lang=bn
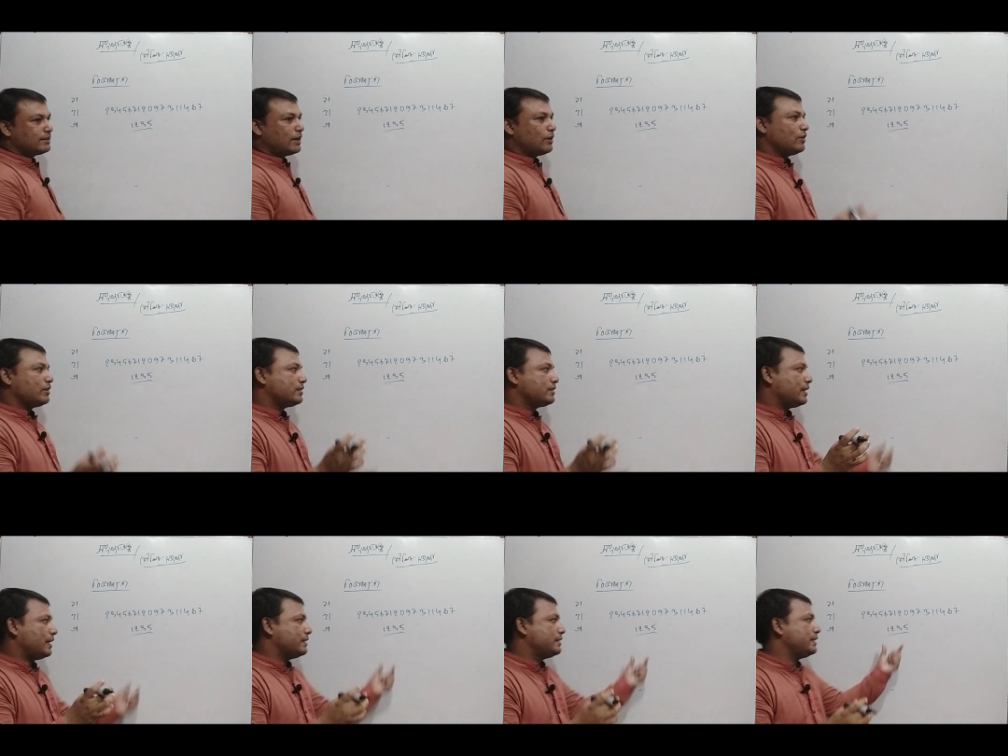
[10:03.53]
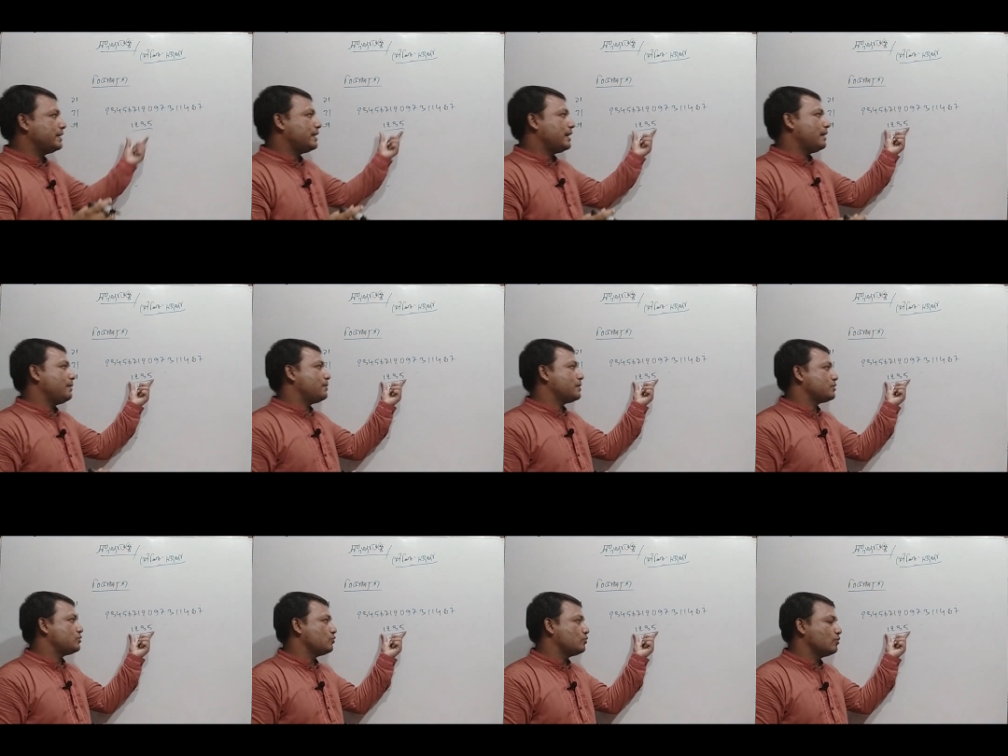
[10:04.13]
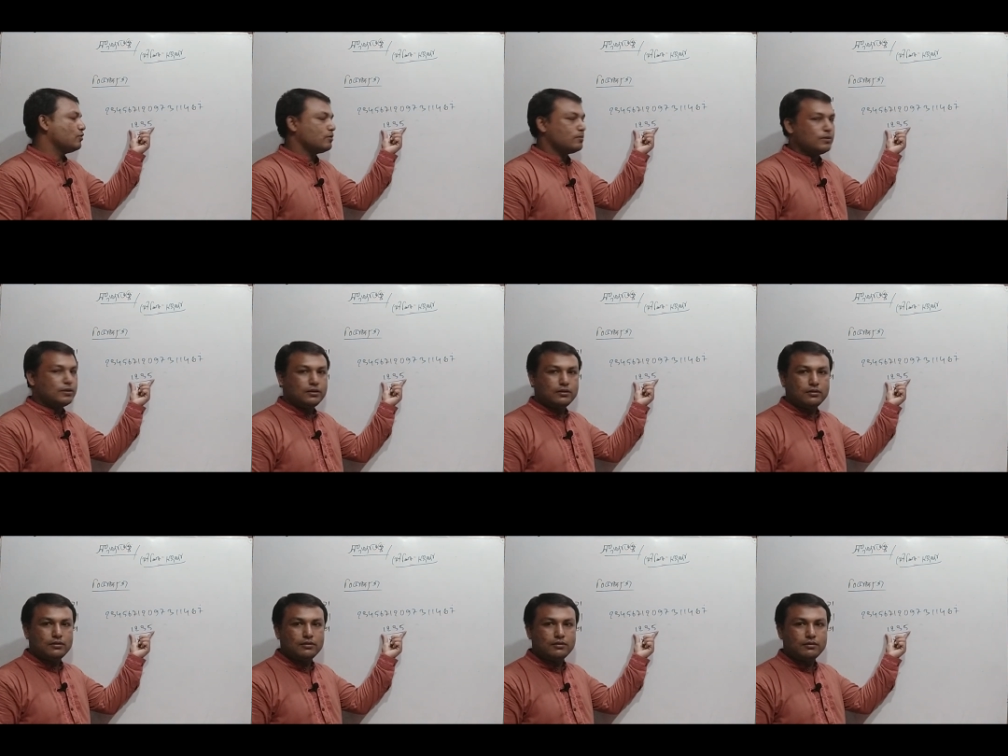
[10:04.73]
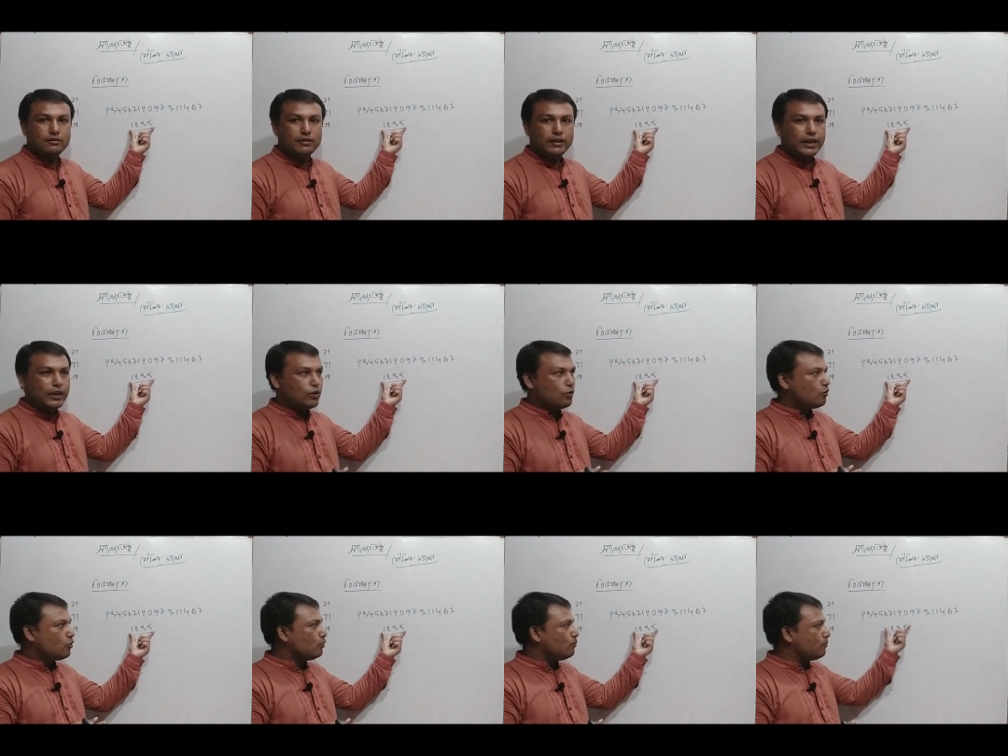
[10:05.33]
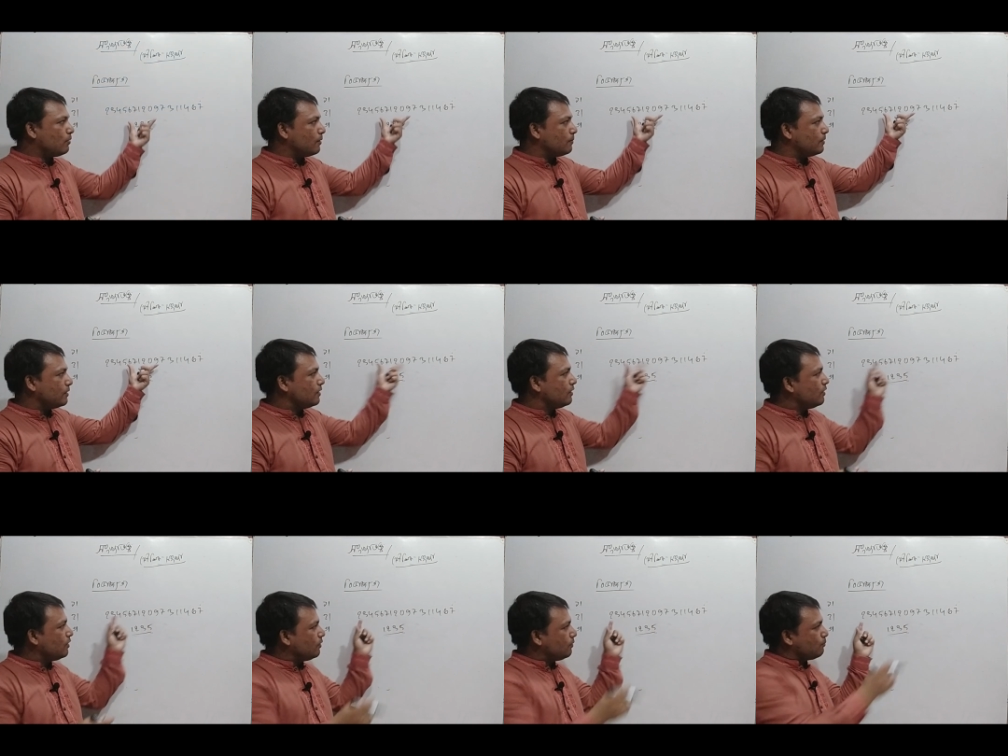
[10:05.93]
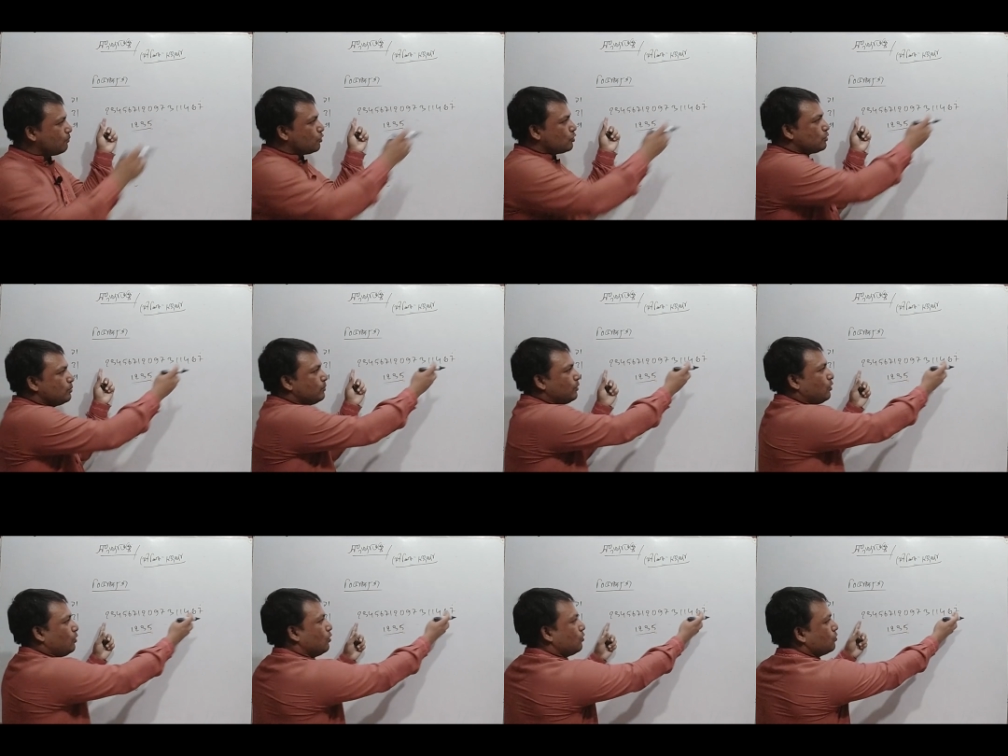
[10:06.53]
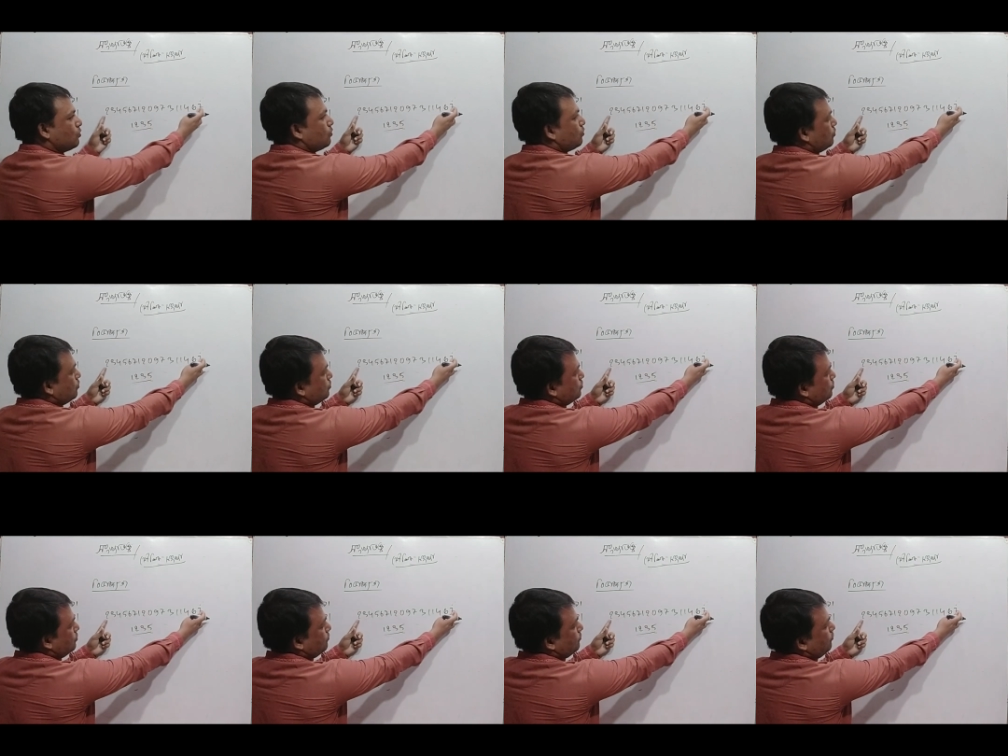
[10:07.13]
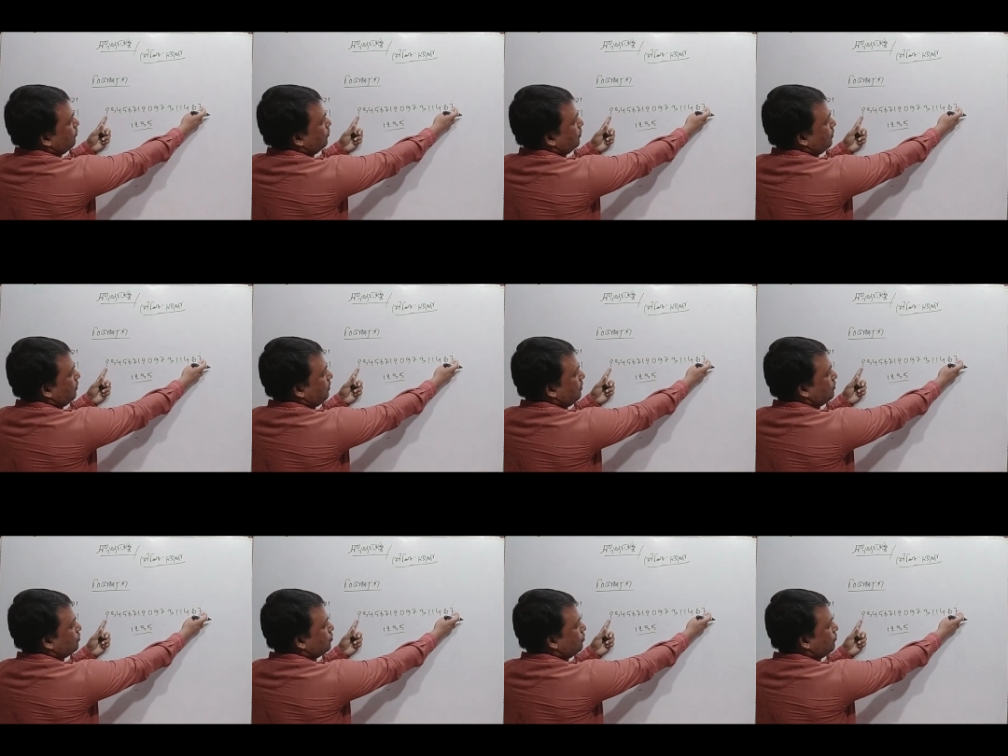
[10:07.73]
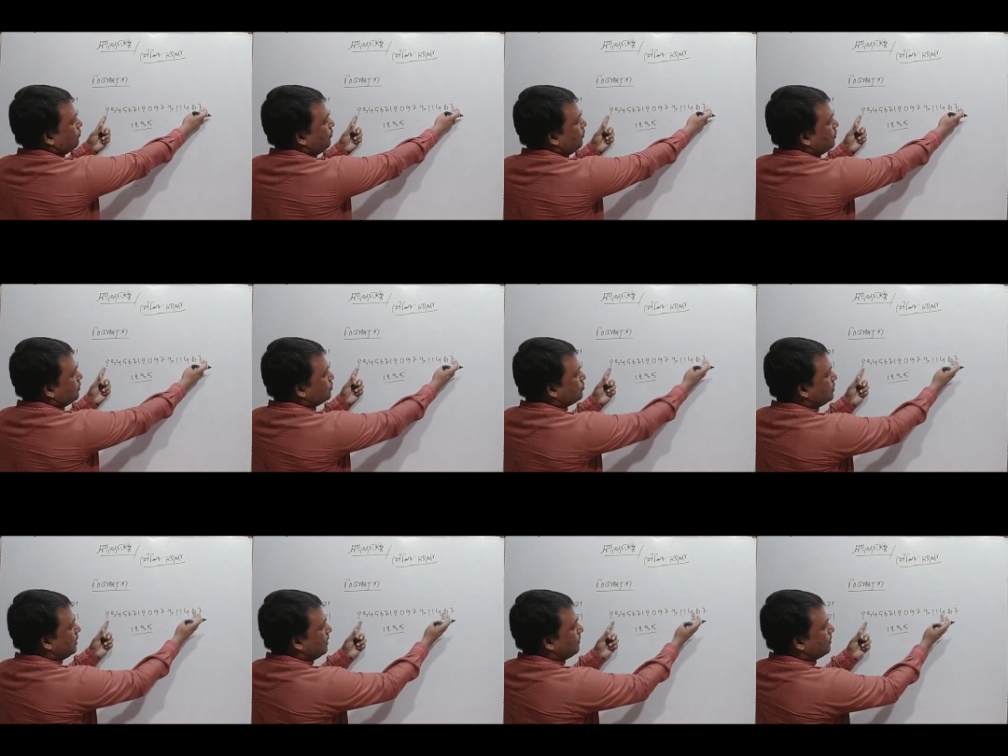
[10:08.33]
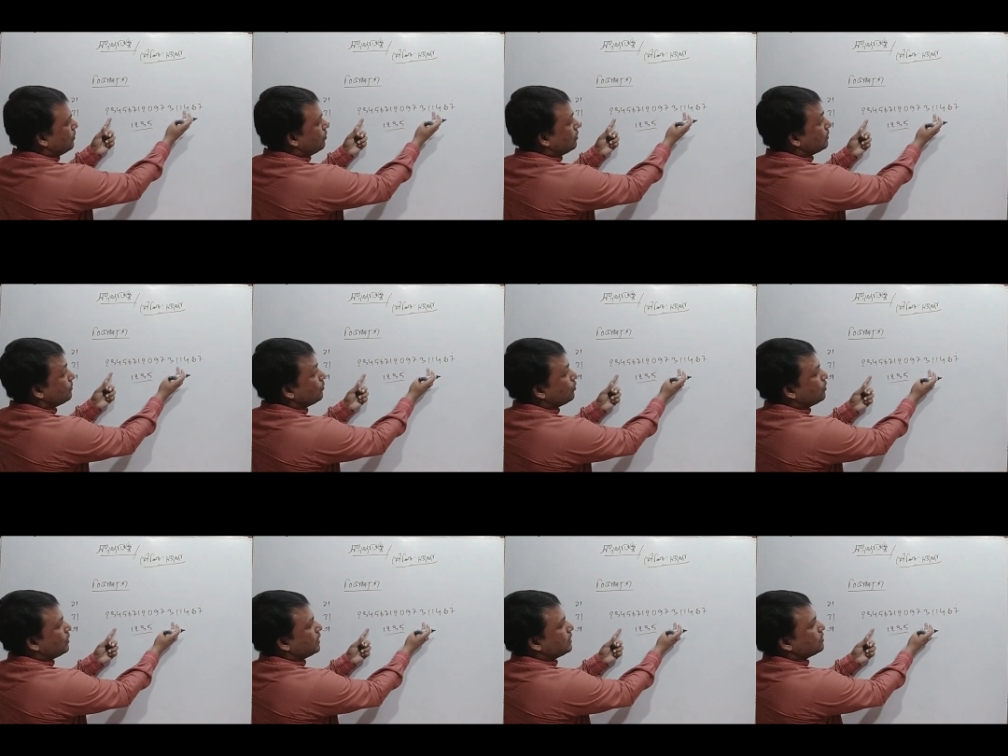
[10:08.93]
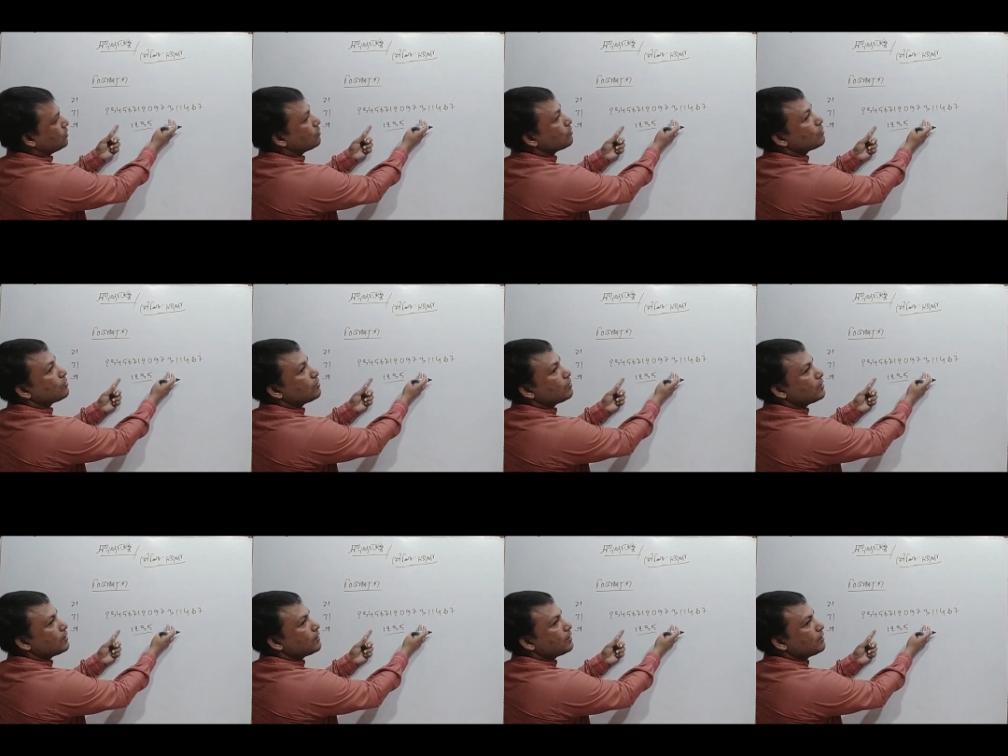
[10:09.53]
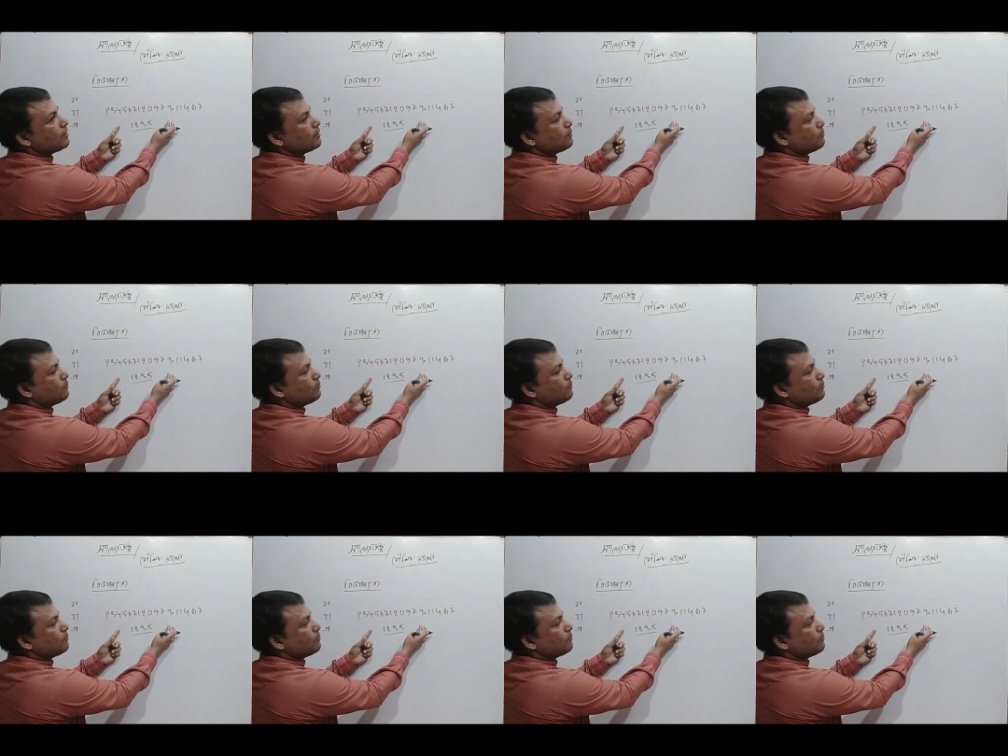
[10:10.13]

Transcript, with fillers: তাহলে তাদেরকে আবার যোগ করবেন এরকমভাবে প্রথমে অঙ্কগুলোর যোগফল যোগফল যদি আবার অনেক বড় একটা অঙ্ক হয়